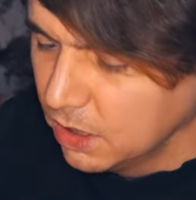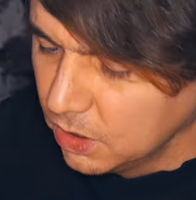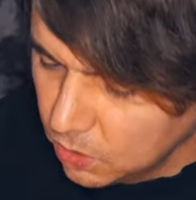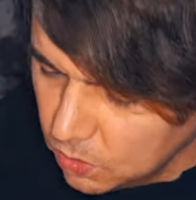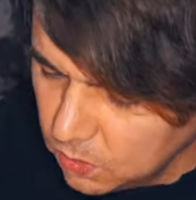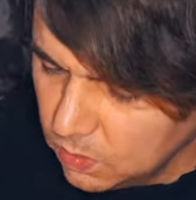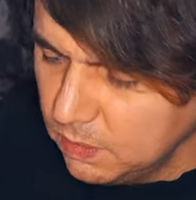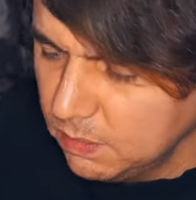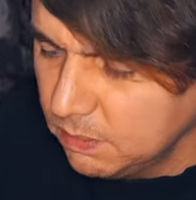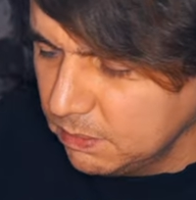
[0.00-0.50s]

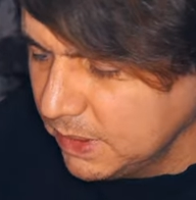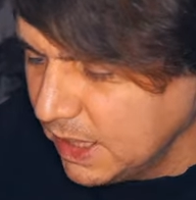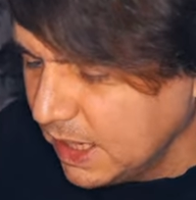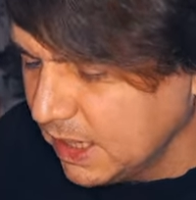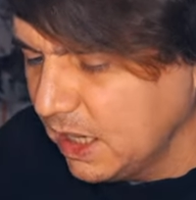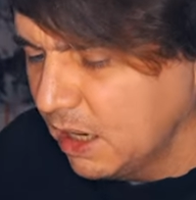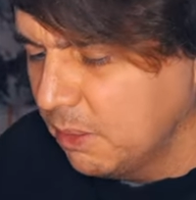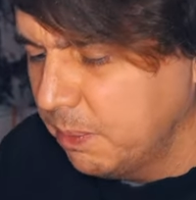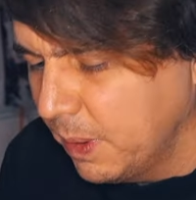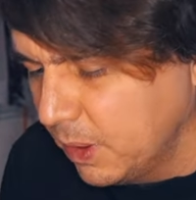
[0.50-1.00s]
Ну, я
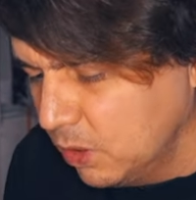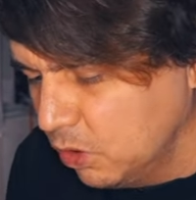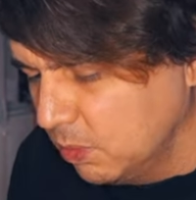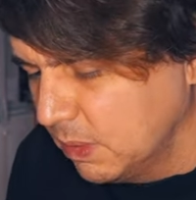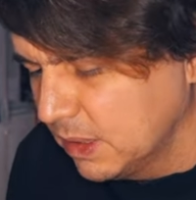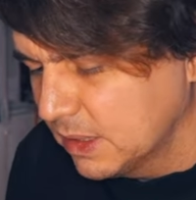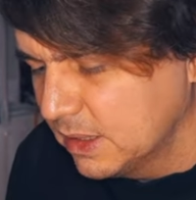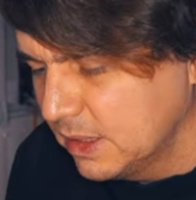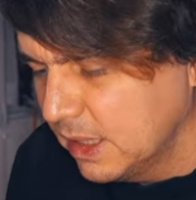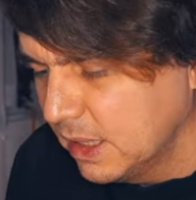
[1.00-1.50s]
так
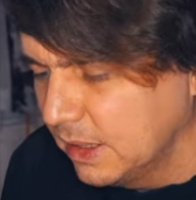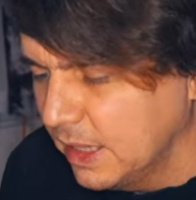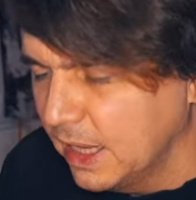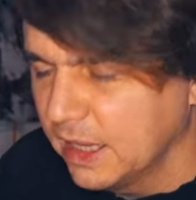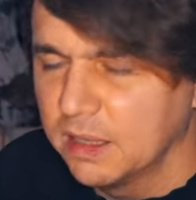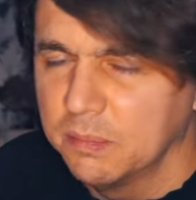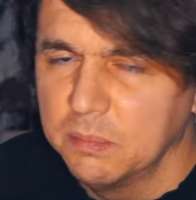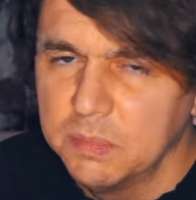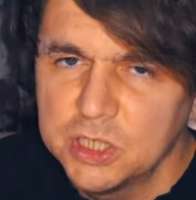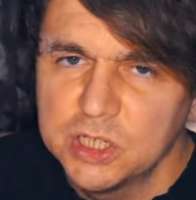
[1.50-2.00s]
подумал, сказал,
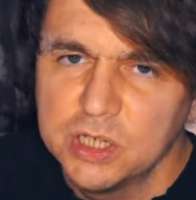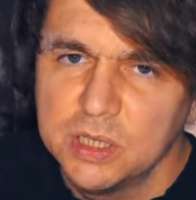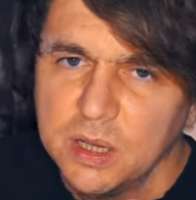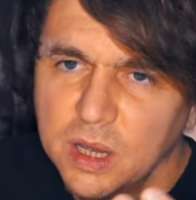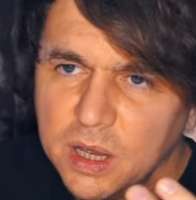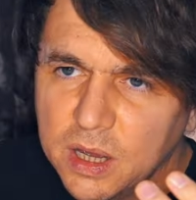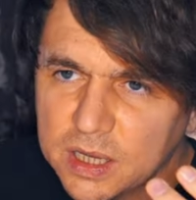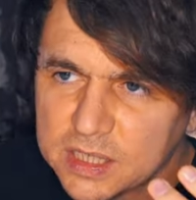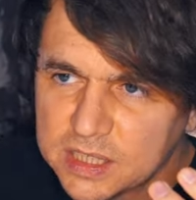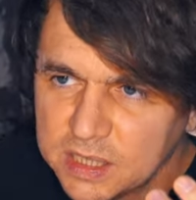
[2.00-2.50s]
ладно, мы же
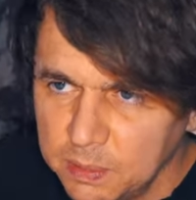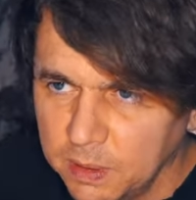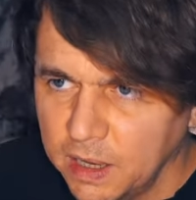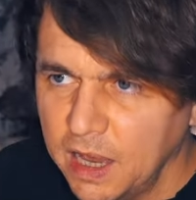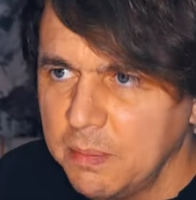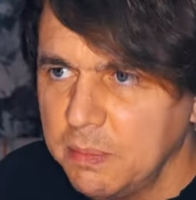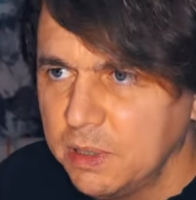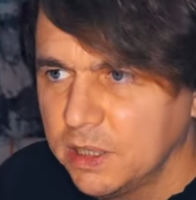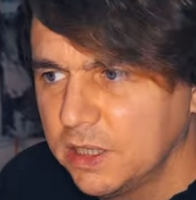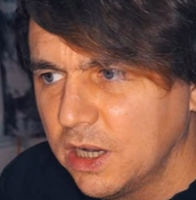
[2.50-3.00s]

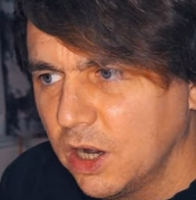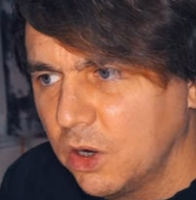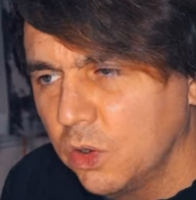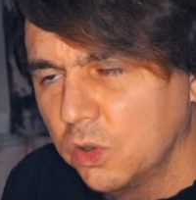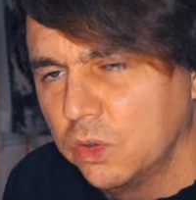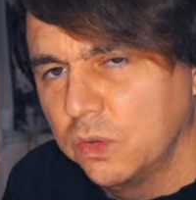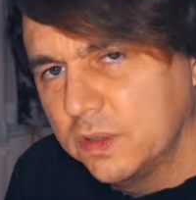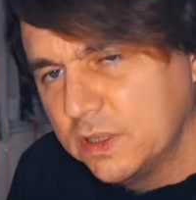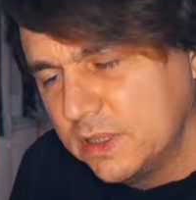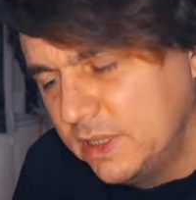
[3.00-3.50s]
собираем
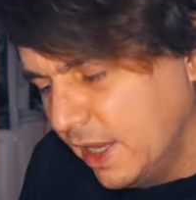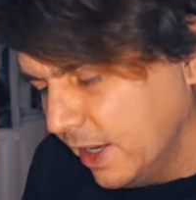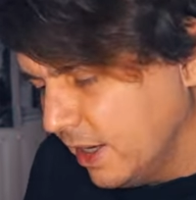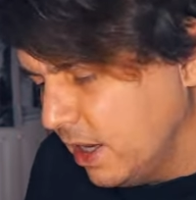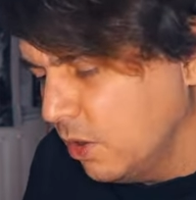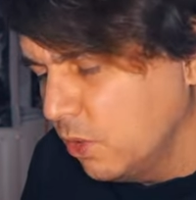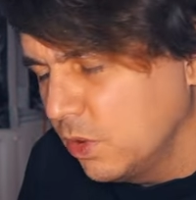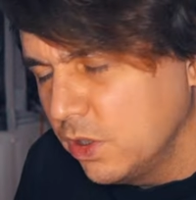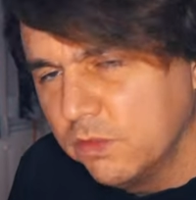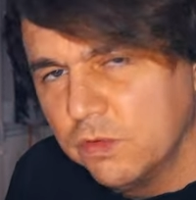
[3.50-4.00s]
легкоходную
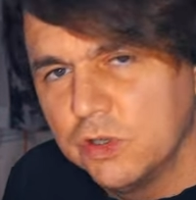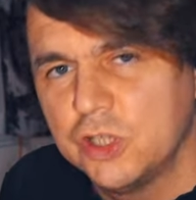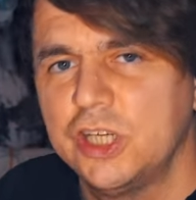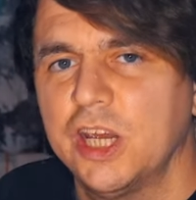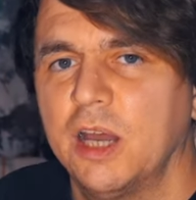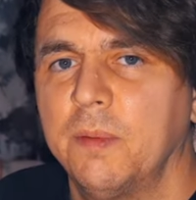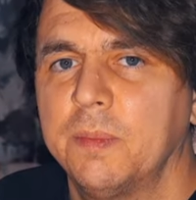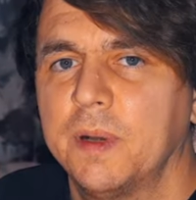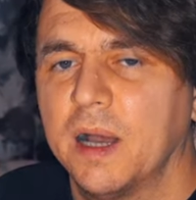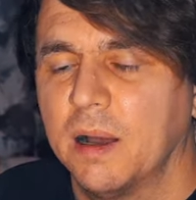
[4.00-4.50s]
снарягу не в
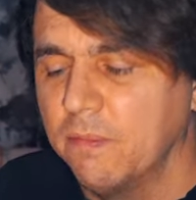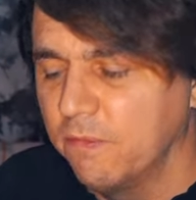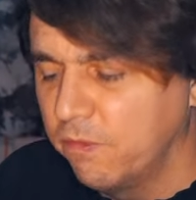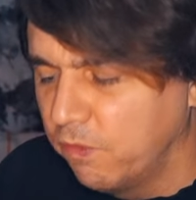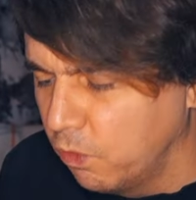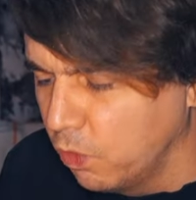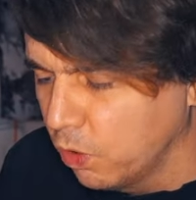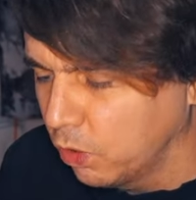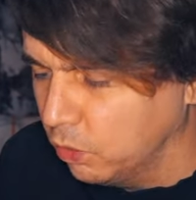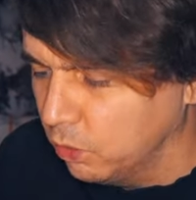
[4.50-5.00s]
ущерб
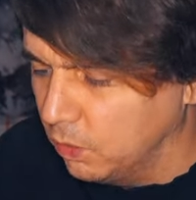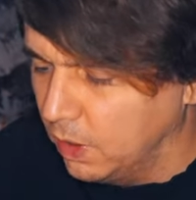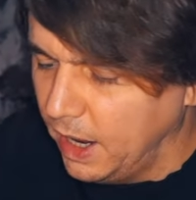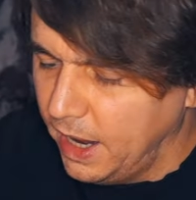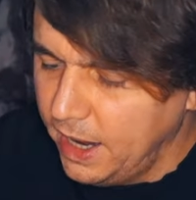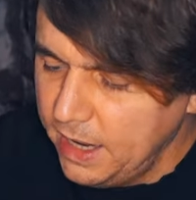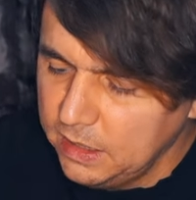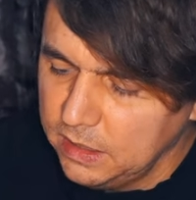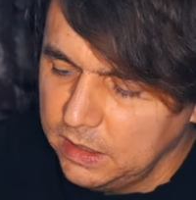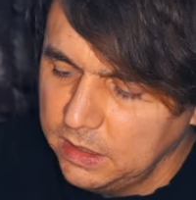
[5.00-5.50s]
комфорту.
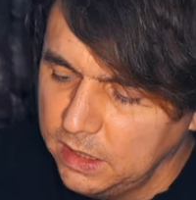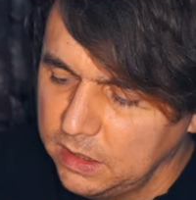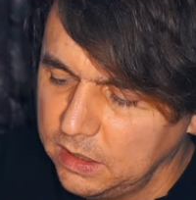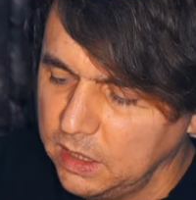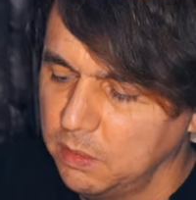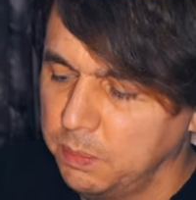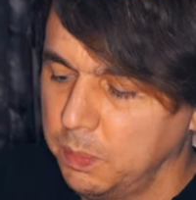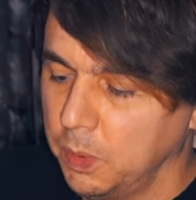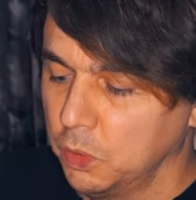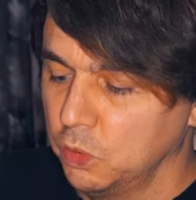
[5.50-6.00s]
А это, я
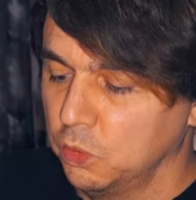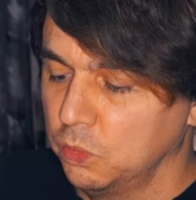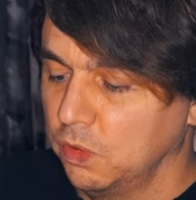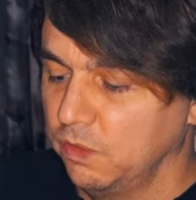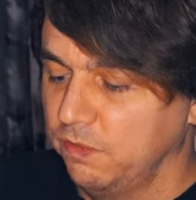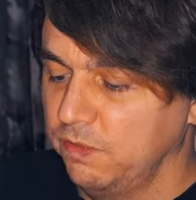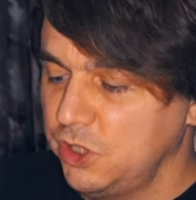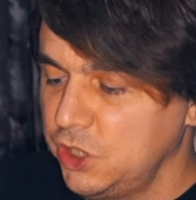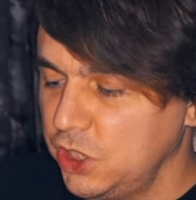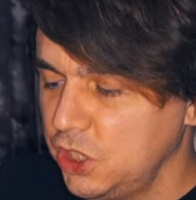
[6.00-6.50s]
так
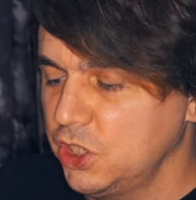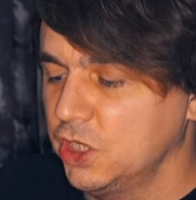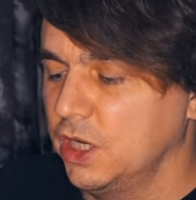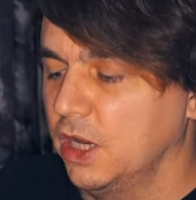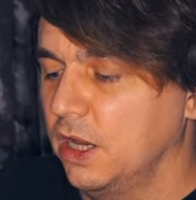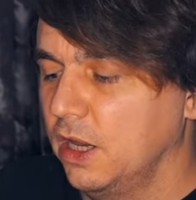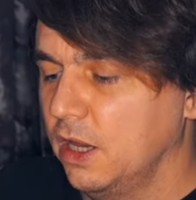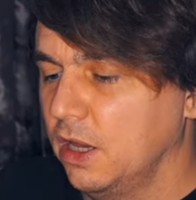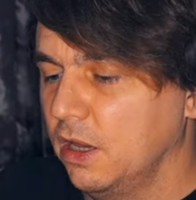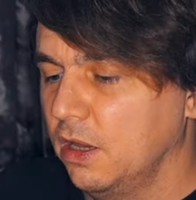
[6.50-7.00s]
подумал,
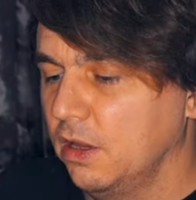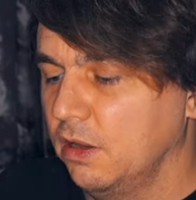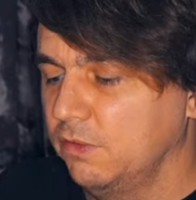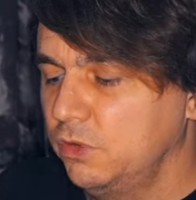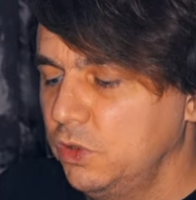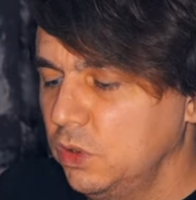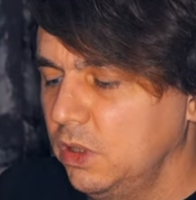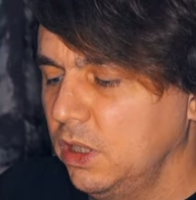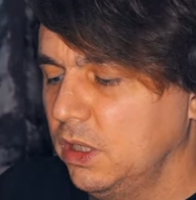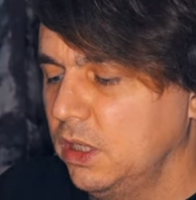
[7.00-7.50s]
вещичка
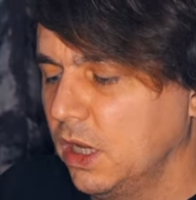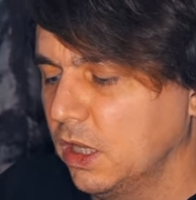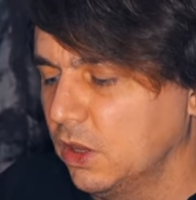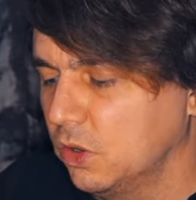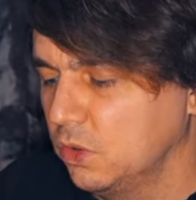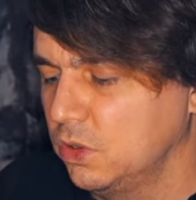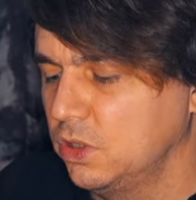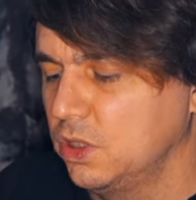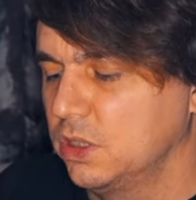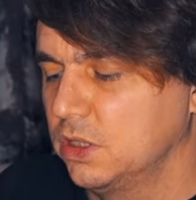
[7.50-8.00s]
все-таки
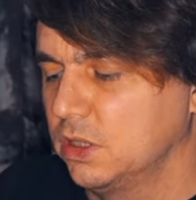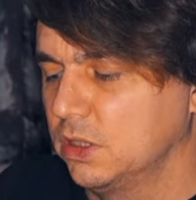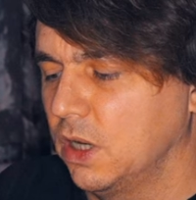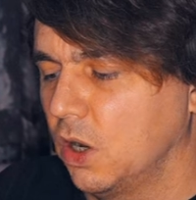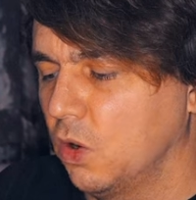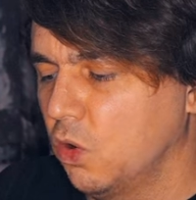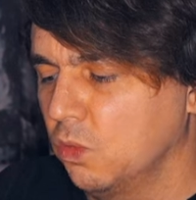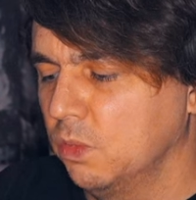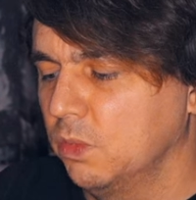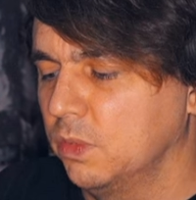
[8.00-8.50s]
относится к
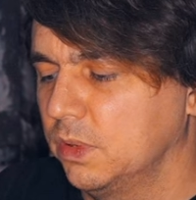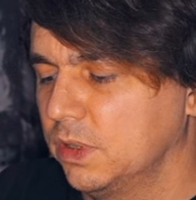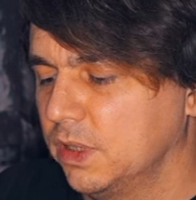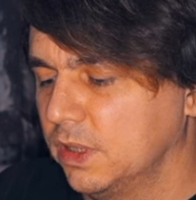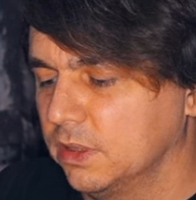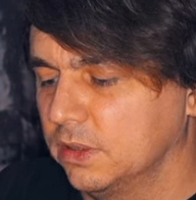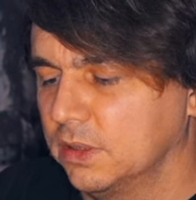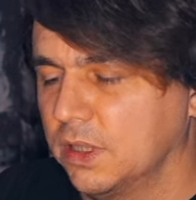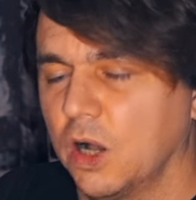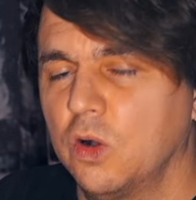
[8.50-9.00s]

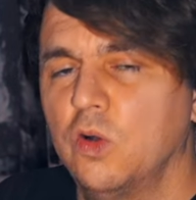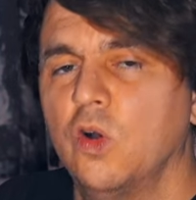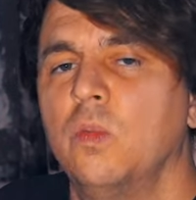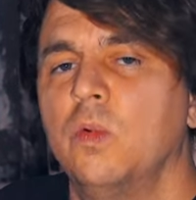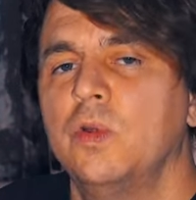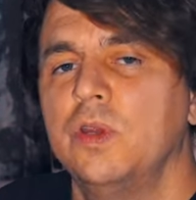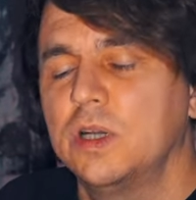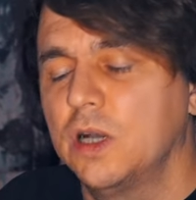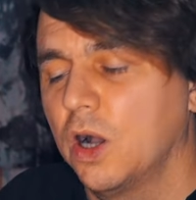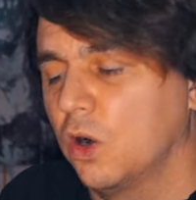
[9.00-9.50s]
какому-то,
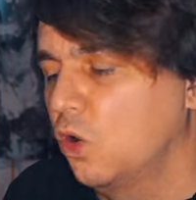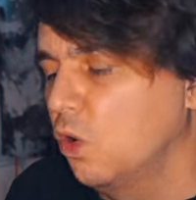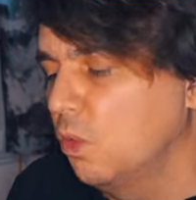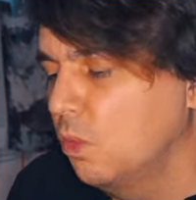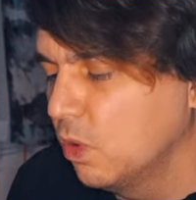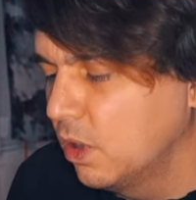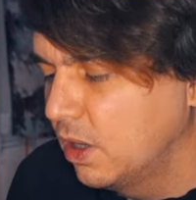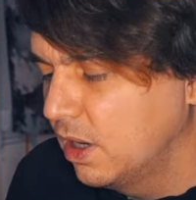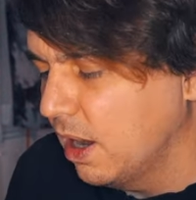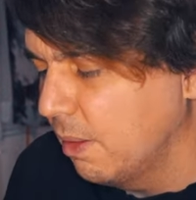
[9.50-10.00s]

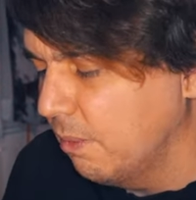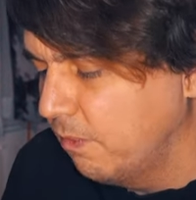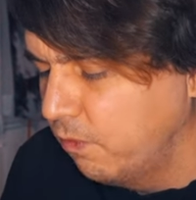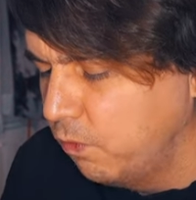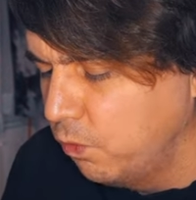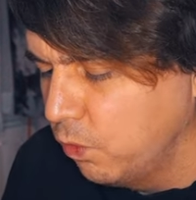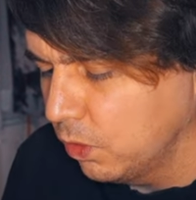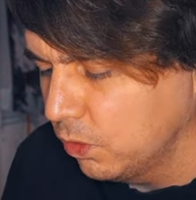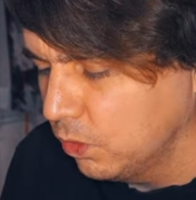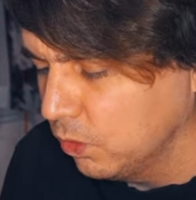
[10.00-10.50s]
какому-никакому
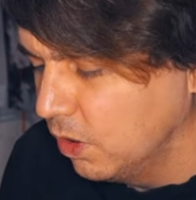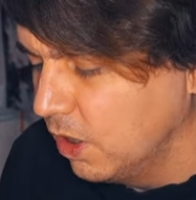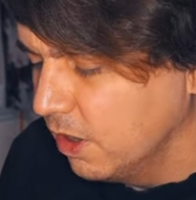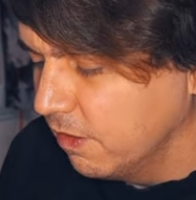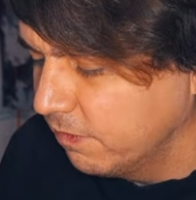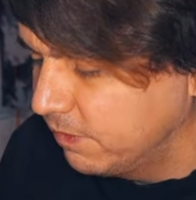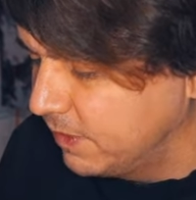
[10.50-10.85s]
комфорту.